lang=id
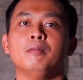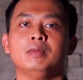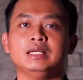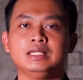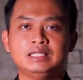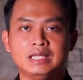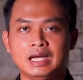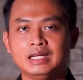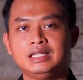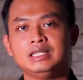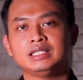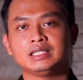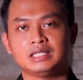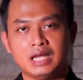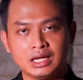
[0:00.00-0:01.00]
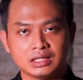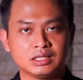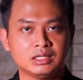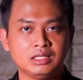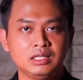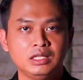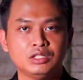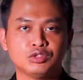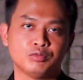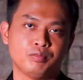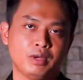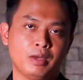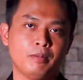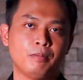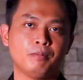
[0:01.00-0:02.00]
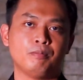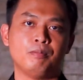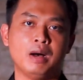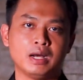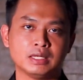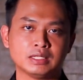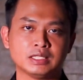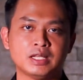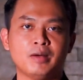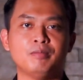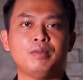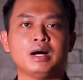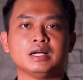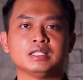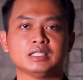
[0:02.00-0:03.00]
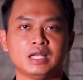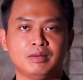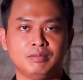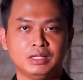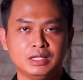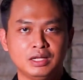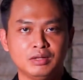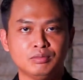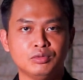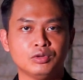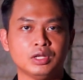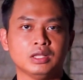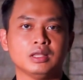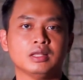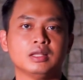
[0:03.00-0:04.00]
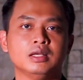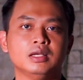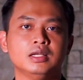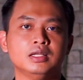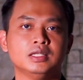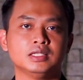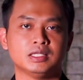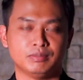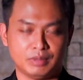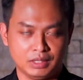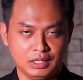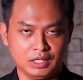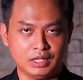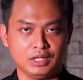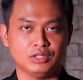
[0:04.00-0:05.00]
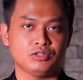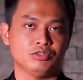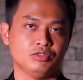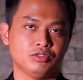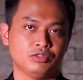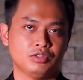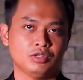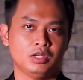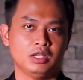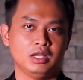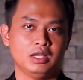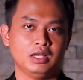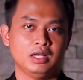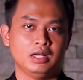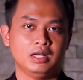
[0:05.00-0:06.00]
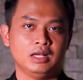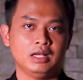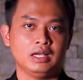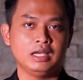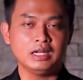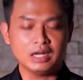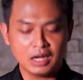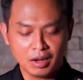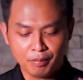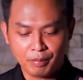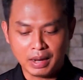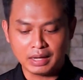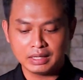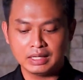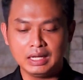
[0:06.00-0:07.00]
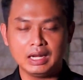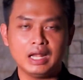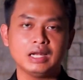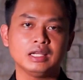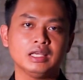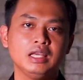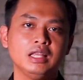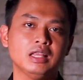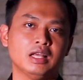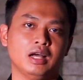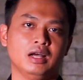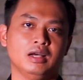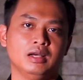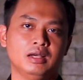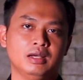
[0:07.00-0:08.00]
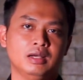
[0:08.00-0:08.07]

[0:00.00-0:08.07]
menjadi saksi supaya bangsa-bangsa menjadi murid seperti Kristus. Ini adalah panggilan kita.